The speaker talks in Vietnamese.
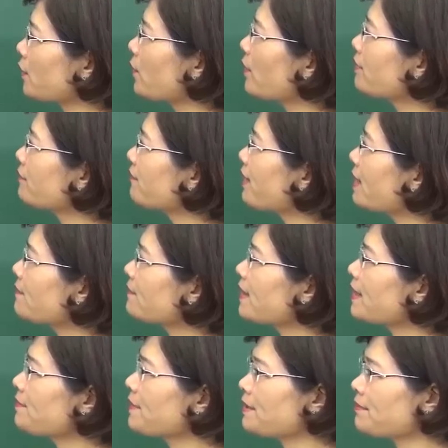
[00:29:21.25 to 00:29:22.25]
quân Pháp ra
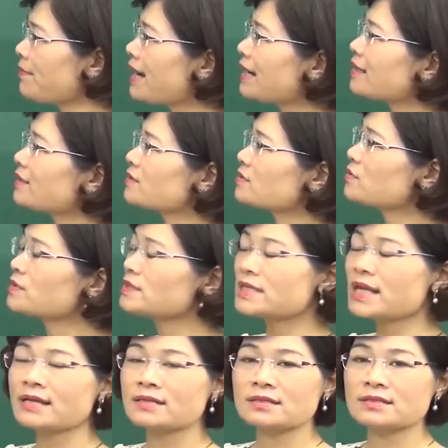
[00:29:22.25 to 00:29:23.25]
miền Bắc rút
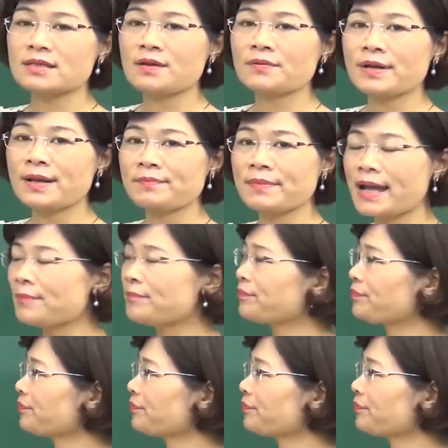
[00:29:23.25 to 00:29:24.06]
dần sau 5 năm.